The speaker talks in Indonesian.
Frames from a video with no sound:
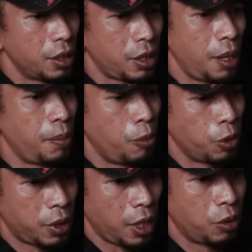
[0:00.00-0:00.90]
saya
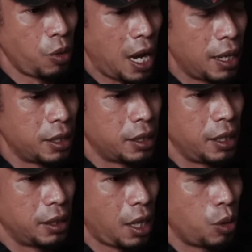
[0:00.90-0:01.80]
muter itu ada
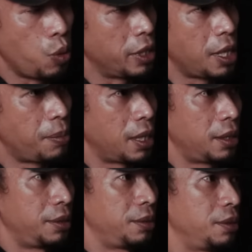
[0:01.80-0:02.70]
sekitar dua jaman
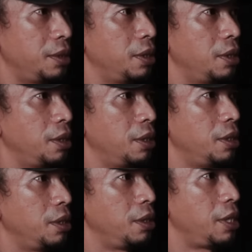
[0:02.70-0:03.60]
oh,
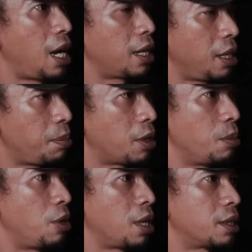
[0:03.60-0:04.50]
di areal
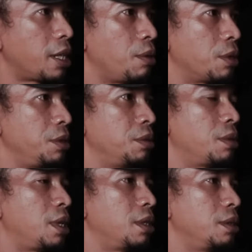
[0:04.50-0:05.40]
perkebunan teh waktu itu
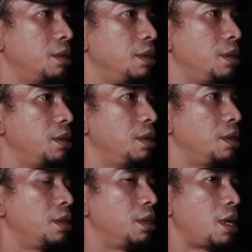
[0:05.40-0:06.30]
kan.
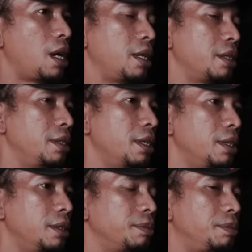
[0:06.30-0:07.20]
Akhirnya
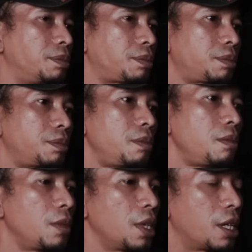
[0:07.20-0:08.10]

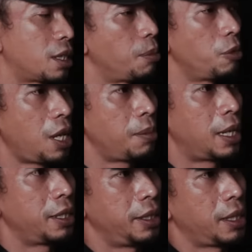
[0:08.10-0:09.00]
ketemulah
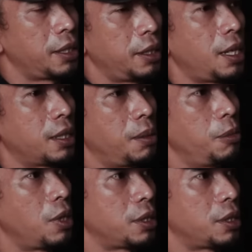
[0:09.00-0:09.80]
bang nih singkat cerita ketemulah